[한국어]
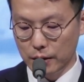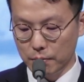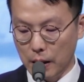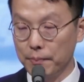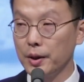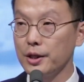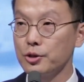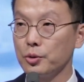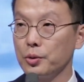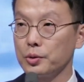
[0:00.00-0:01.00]

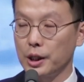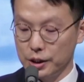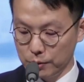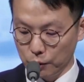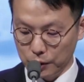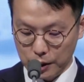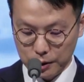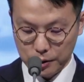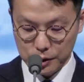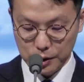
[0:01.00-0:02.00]
밤낮으로 자지 못하는
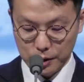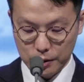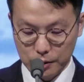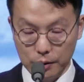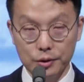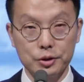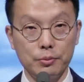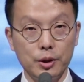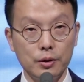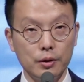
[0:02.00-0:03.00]
것이
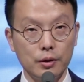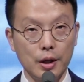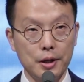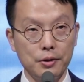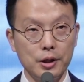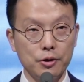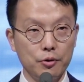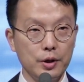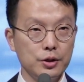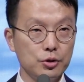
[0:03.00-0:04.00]
어쩌면 당연한
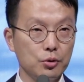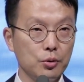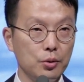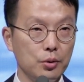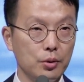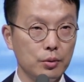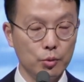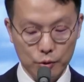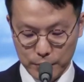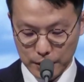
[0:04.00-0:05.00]
결과인지도
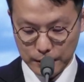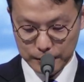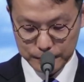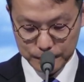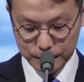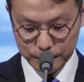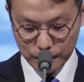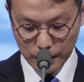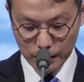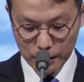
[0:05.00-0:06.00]
모릅니다.
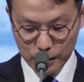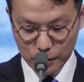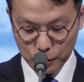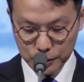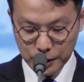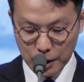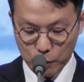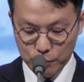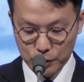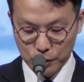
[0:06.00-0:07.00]
또 그날
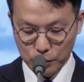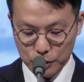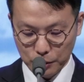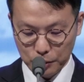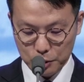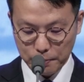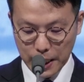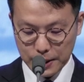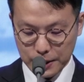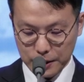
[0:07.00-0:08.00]
본문 전도서
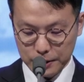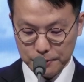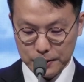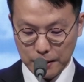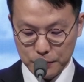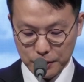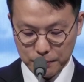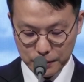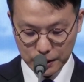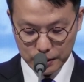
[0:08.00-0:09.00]
8장 13절입니다.